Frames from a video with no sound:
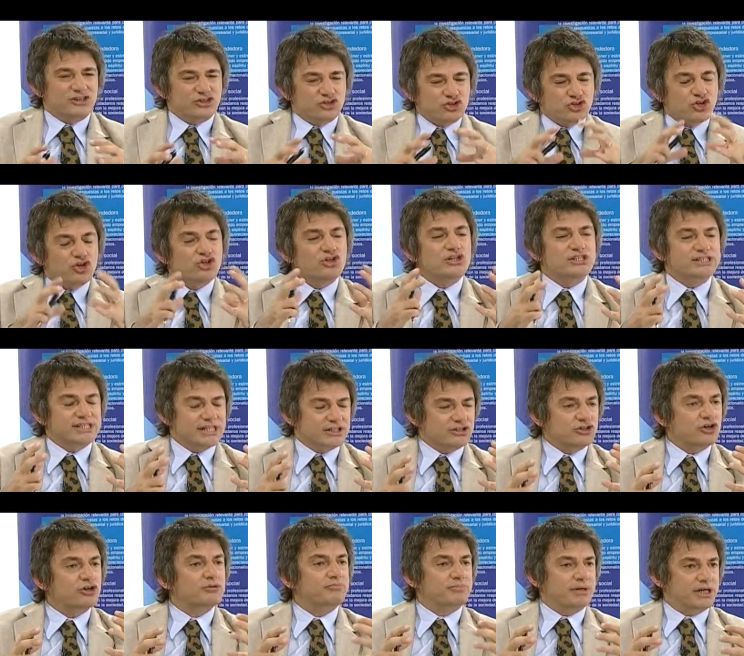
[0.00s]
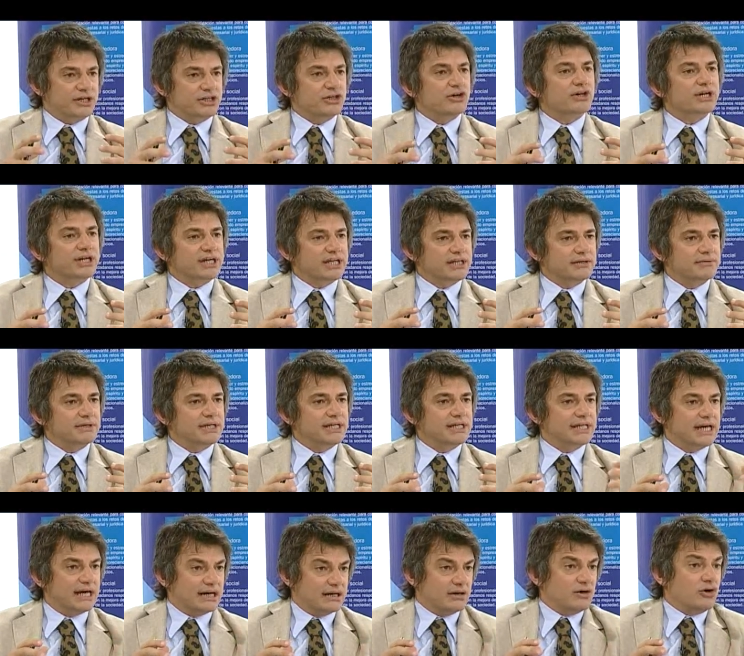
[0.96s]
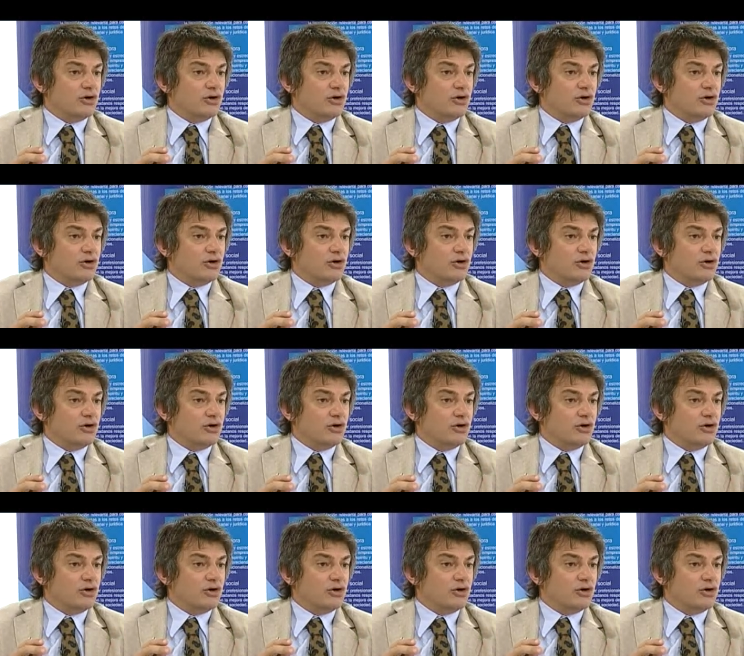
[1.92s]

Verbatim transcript: todo el sector perdió credibilidad